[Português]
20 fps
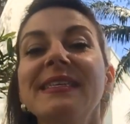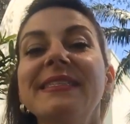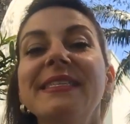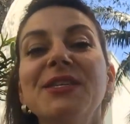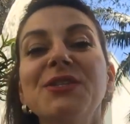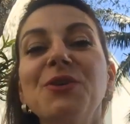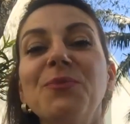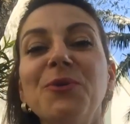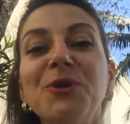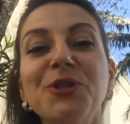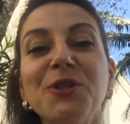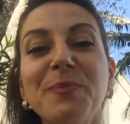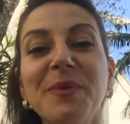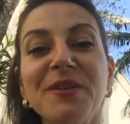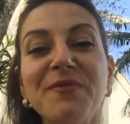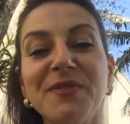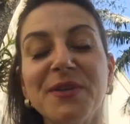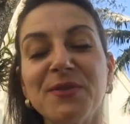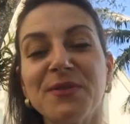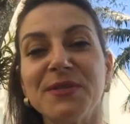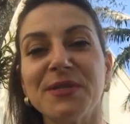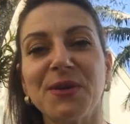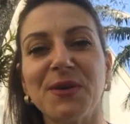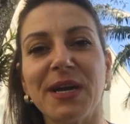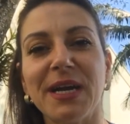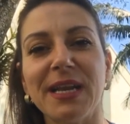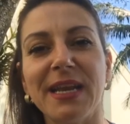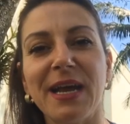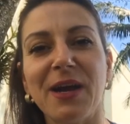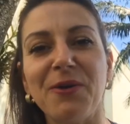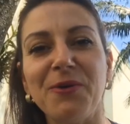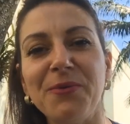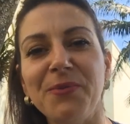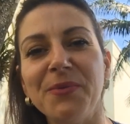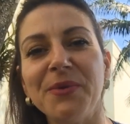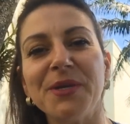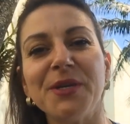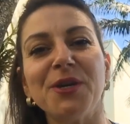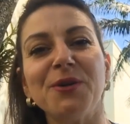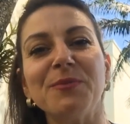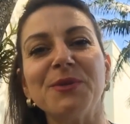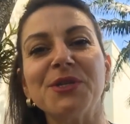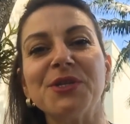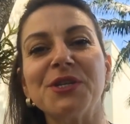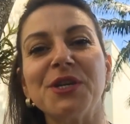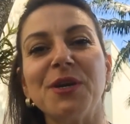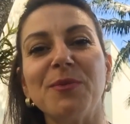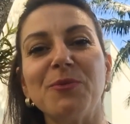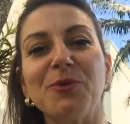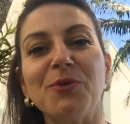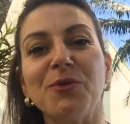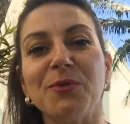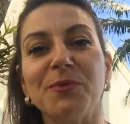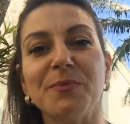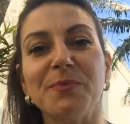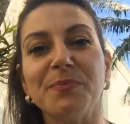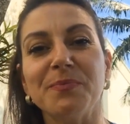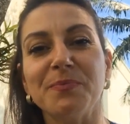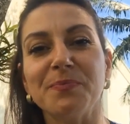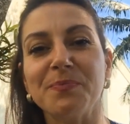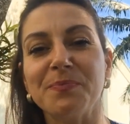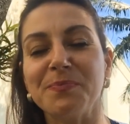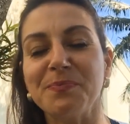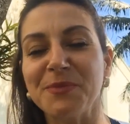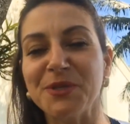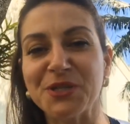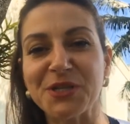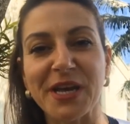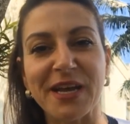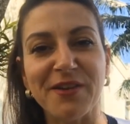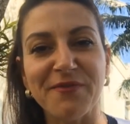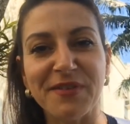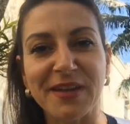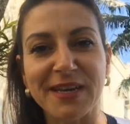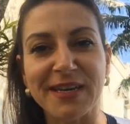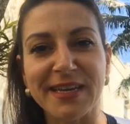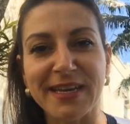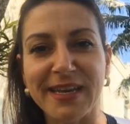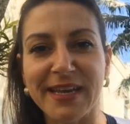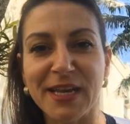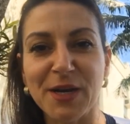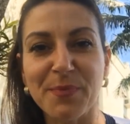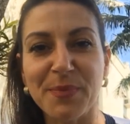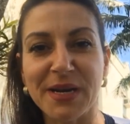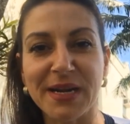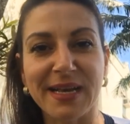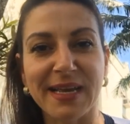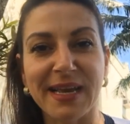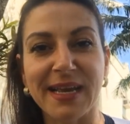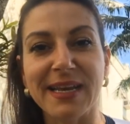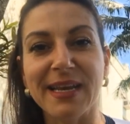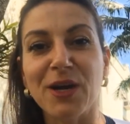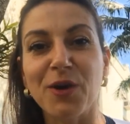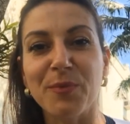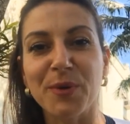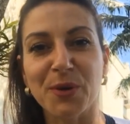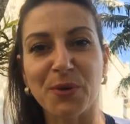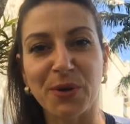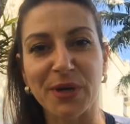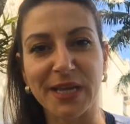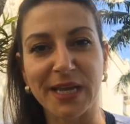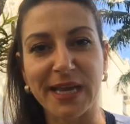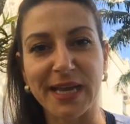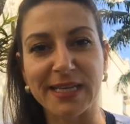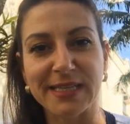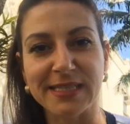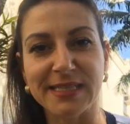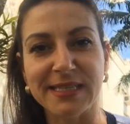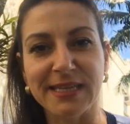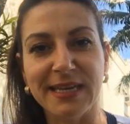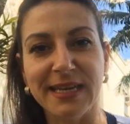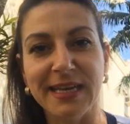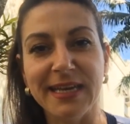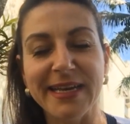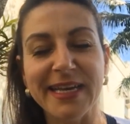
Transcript: Sejam muito bem-vindos ao canal e eu me chamo Michelle Vernier, para quem não me conhece.